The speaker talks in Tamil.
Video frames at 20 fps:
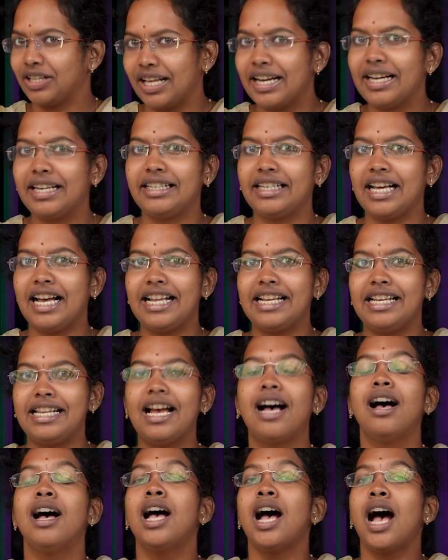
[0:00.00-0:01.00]
கரெக்டா
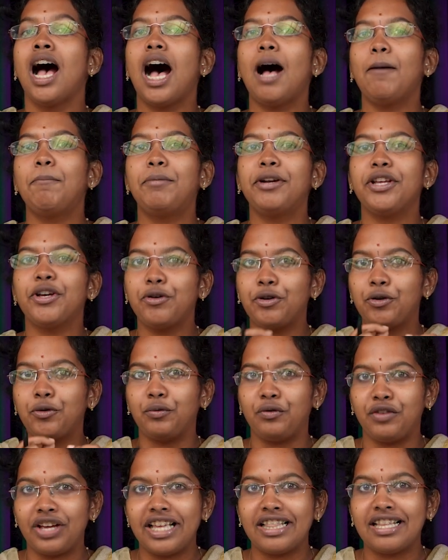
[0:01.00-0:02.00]
இல்லையா அப்படி ஒரு
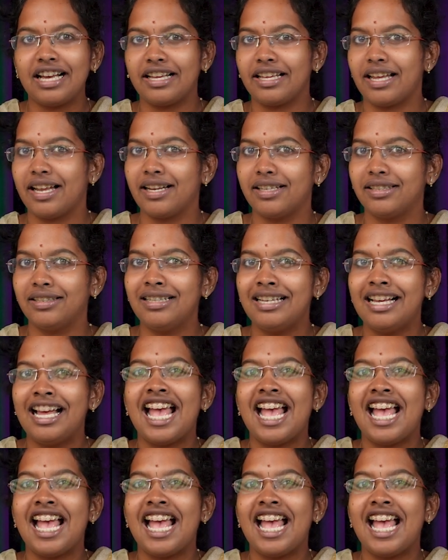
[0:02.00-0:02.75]
வே தான் எனது